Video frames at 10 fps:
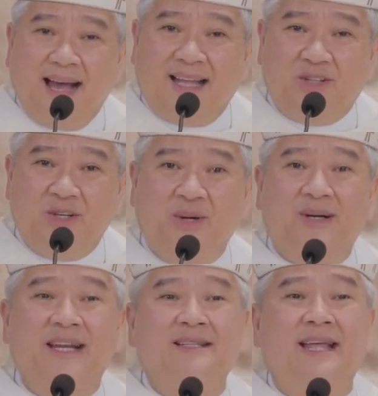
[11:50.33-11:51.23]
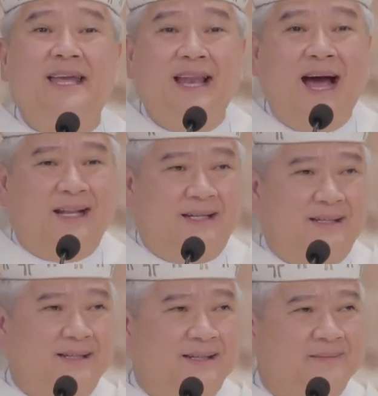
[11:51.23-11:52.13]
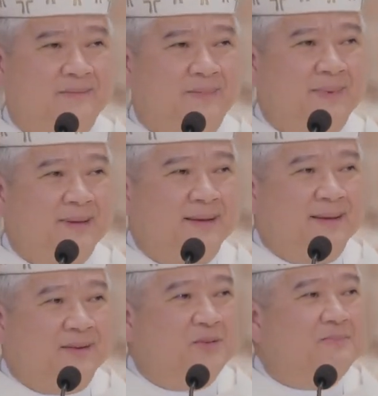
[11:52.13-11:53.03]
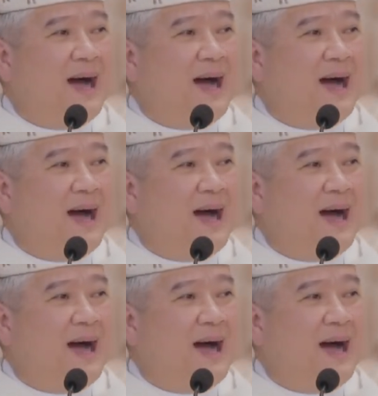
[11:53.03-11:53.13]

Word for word: At yon ang dahilan kung